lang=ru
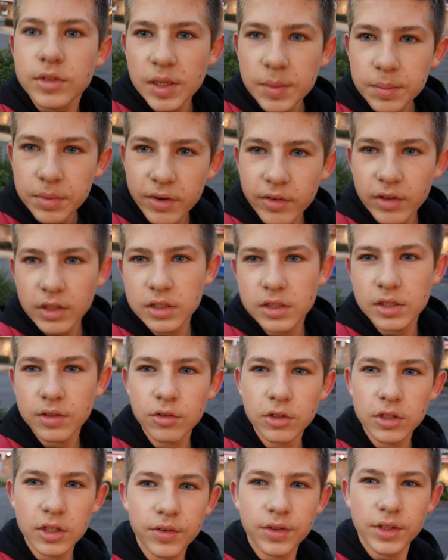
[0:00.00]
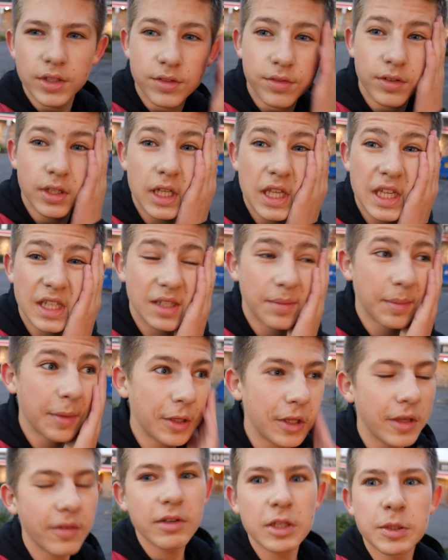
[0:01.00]
Всем привет! Сегодня, извините за мое
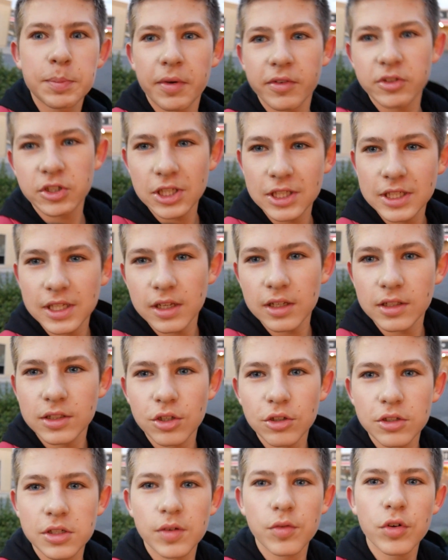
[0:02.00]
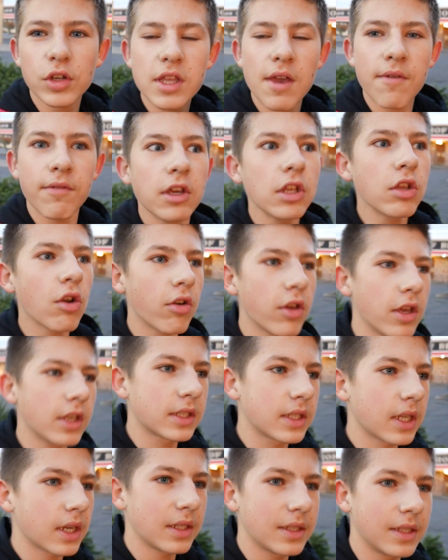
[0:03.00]
невыспавшееся лицо, сегодня видео
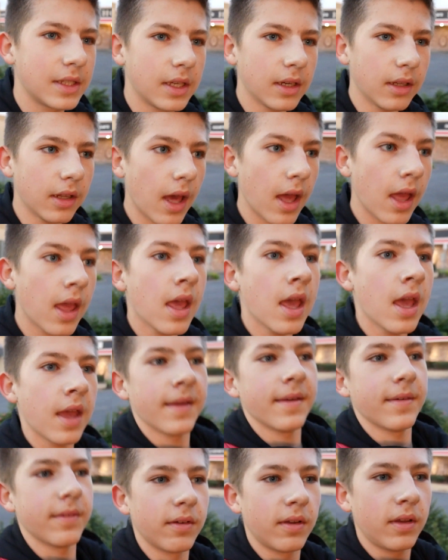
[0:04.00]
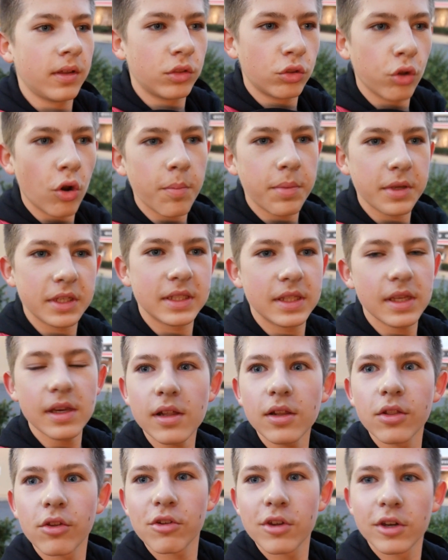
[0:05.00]
из раздела «Кто бы
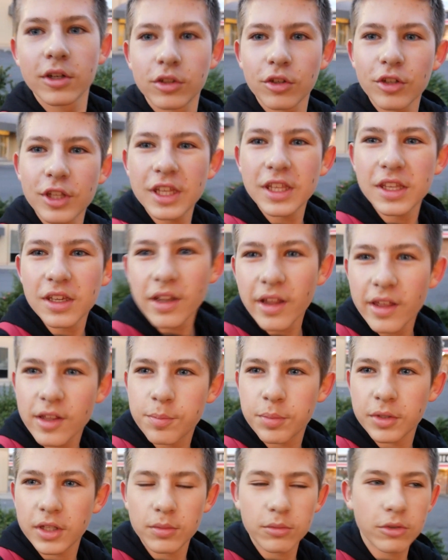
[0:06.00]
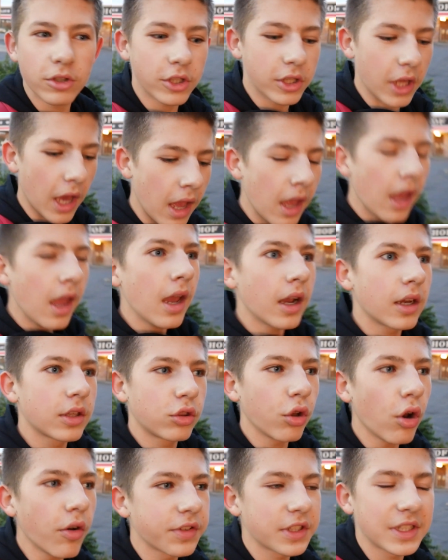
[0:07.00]
сделал, но никто не делает», потому что
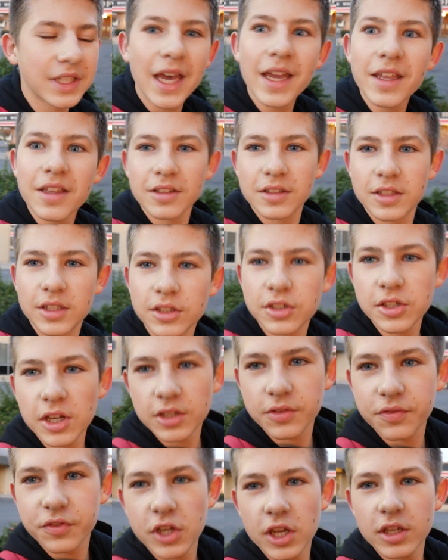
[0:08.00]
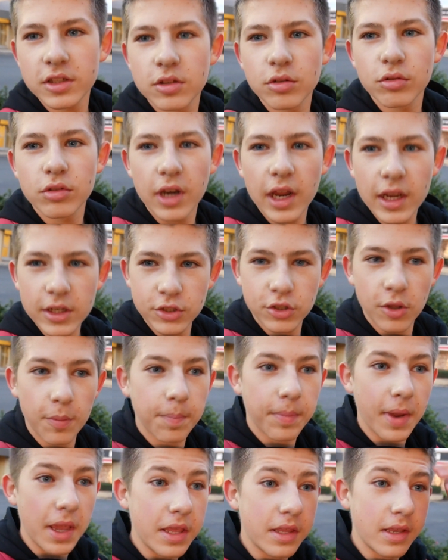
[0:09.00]
кто встанет сейчас в 6 утра, чтобы
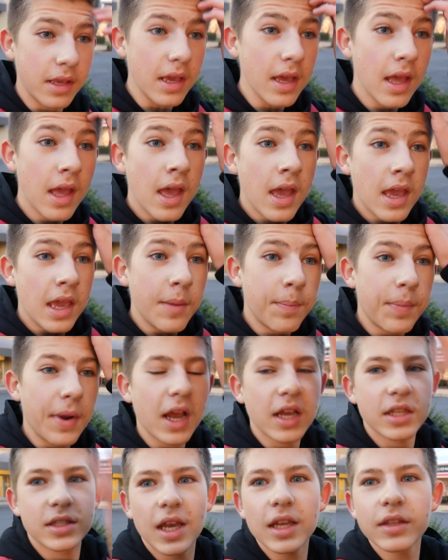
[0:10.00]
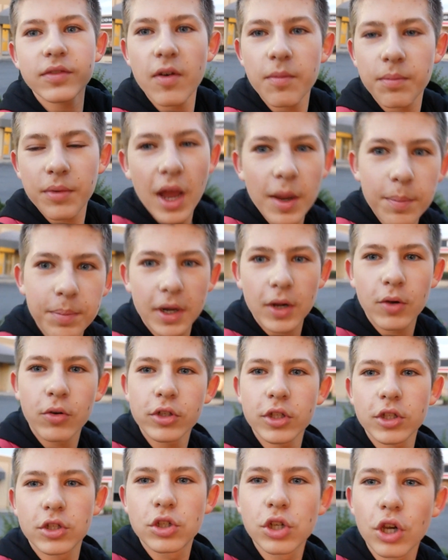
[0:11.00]
пойти и показать вам, как
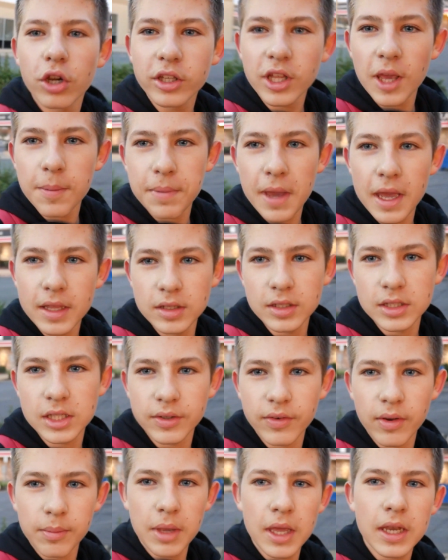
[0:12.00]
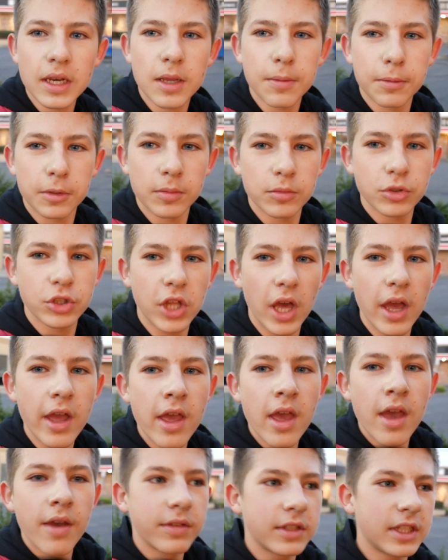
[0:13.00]
проходит Черная Пятница в Америке, потому что
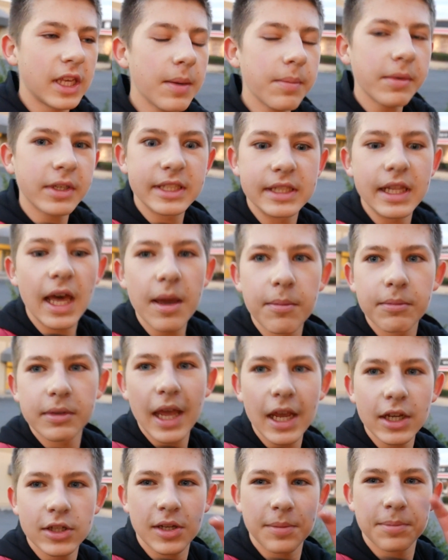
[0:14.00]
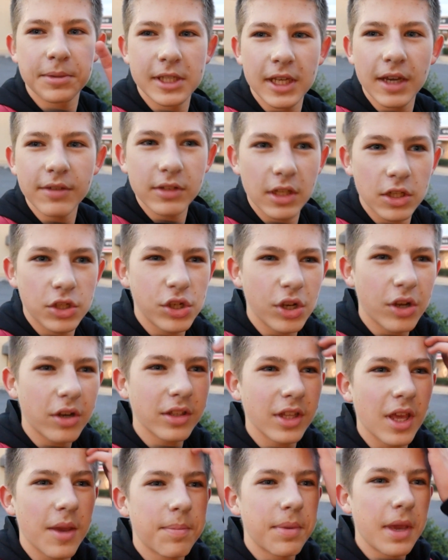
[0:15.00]
все мы знаем наши
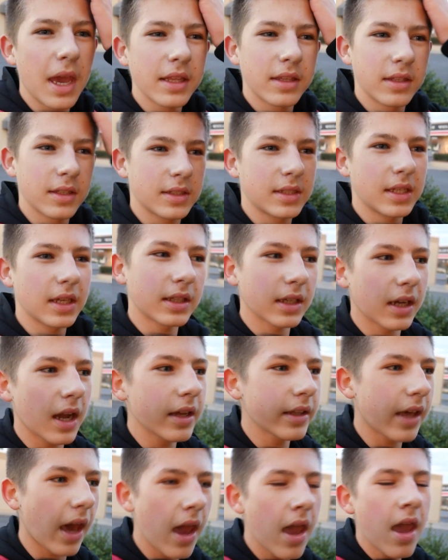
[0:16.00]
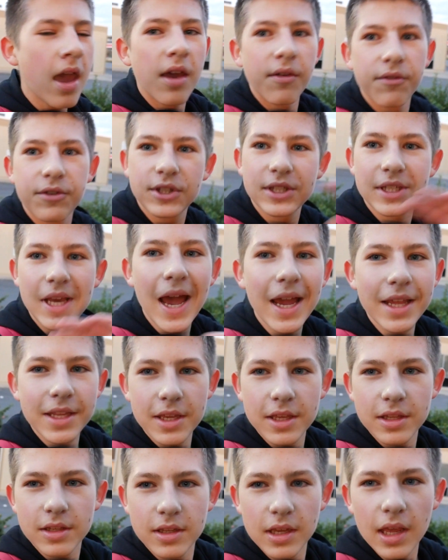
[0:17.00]
псевдо-Черная Пятница, это когда вся
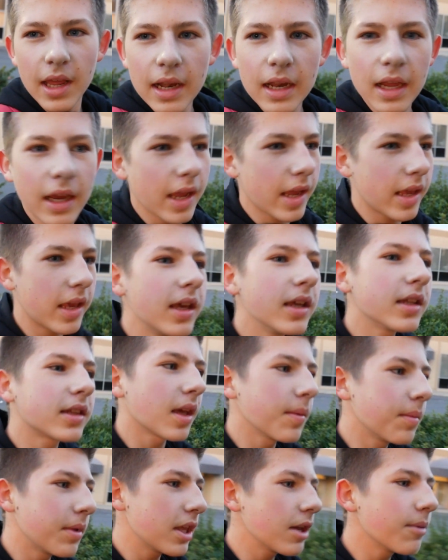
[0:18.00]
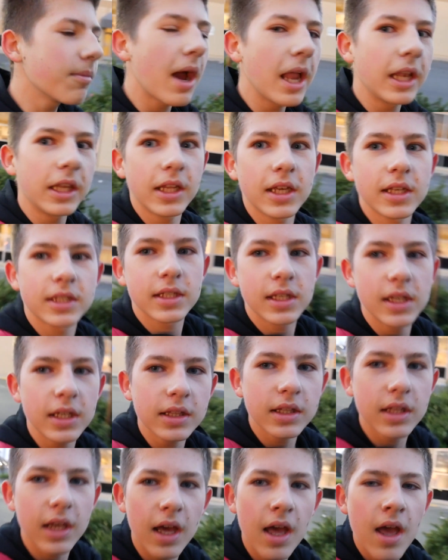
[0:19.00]
неделя, какие-то минимальные
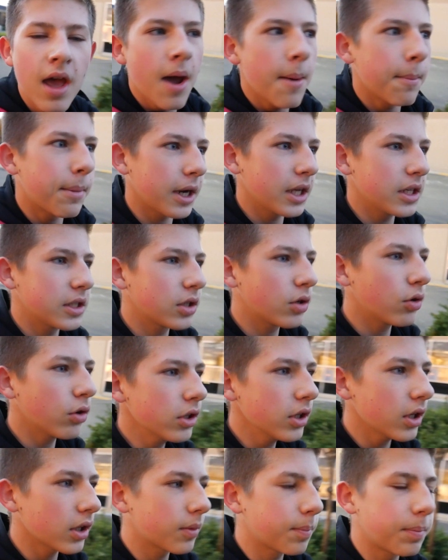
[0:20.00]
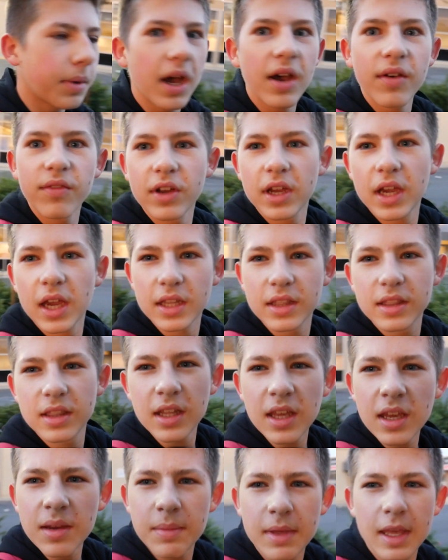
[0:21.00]
скидки происходят по
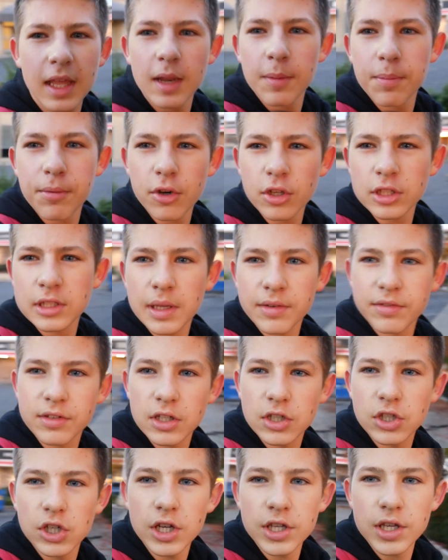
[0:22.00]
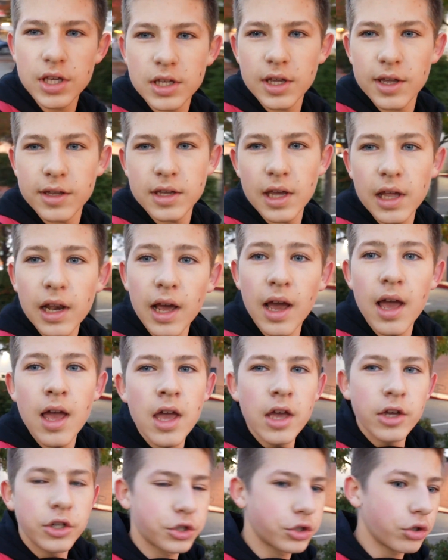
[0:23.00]
выходным или просто в течение недели,
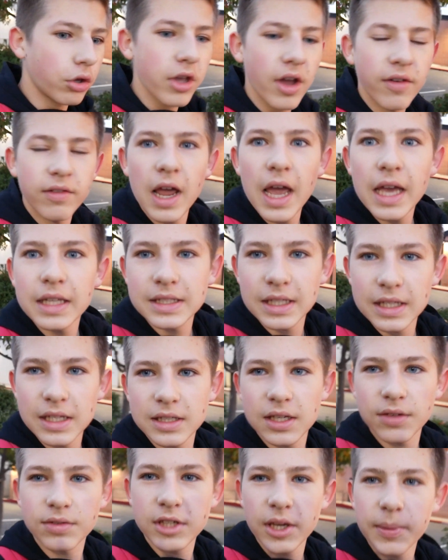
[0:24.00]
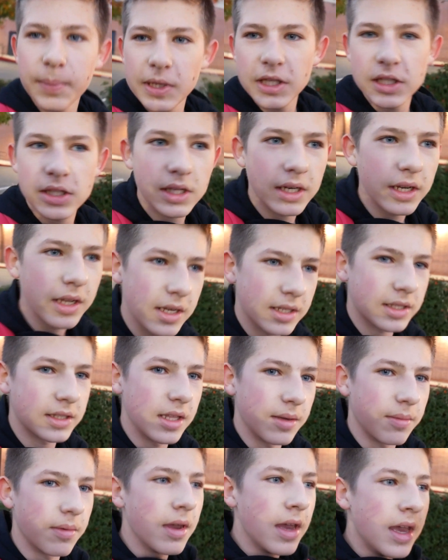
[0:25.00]
что является не совсем
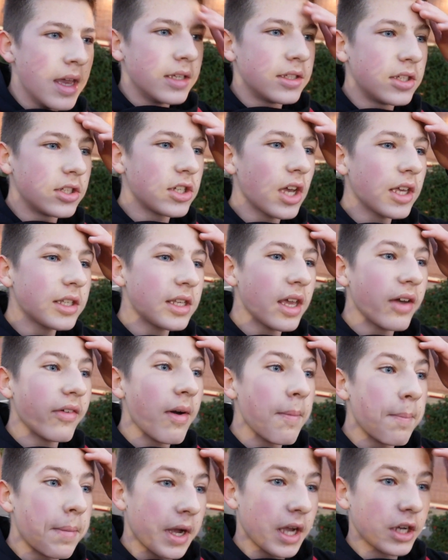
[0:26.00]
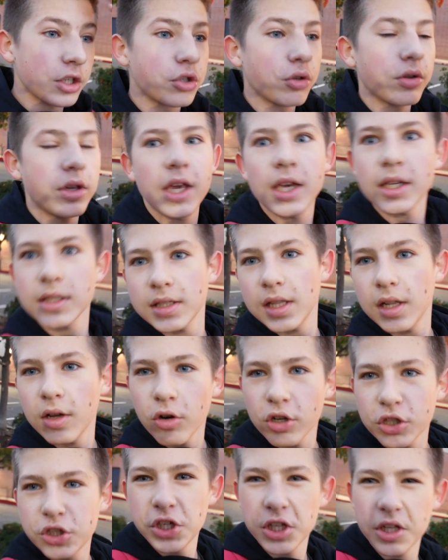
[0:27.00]
интересным. Сейчас я вам покажу, есть ли
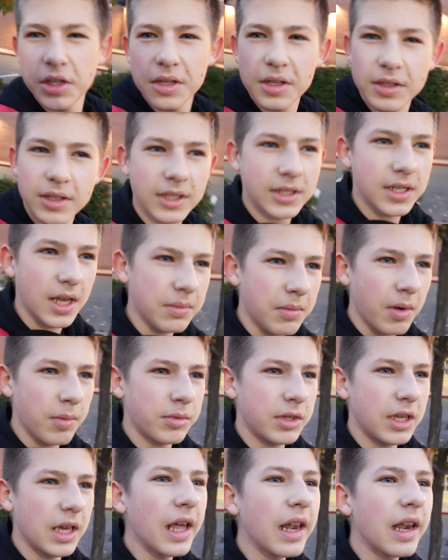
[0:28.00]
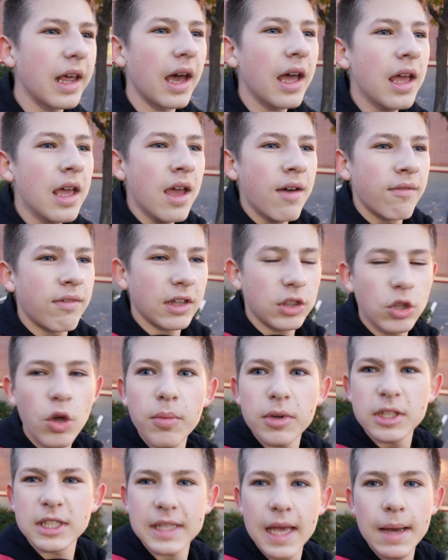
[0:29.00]
очереди на самом деле в
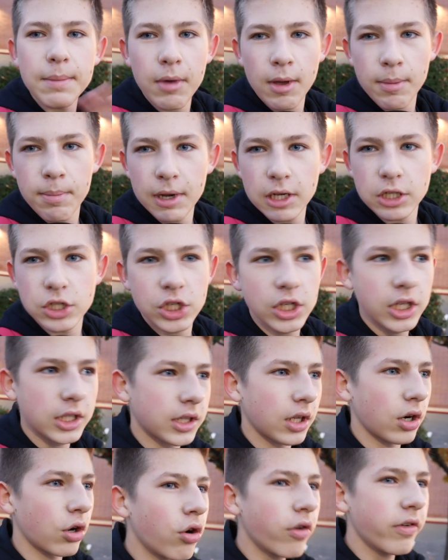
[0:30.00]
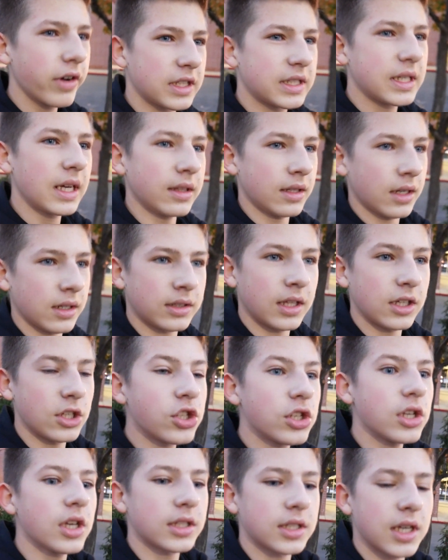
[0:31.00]
одном из самых больших торговых центров.
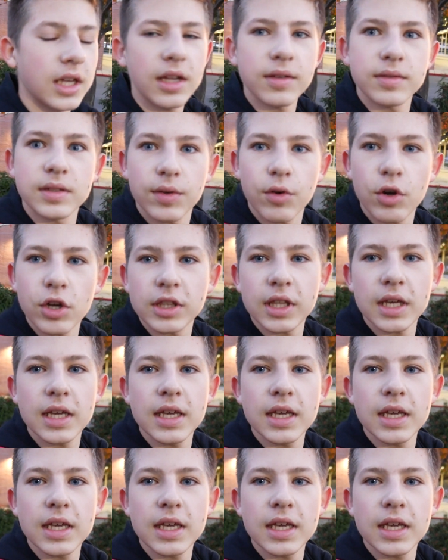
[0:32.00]
Точнее, скорее всего, это и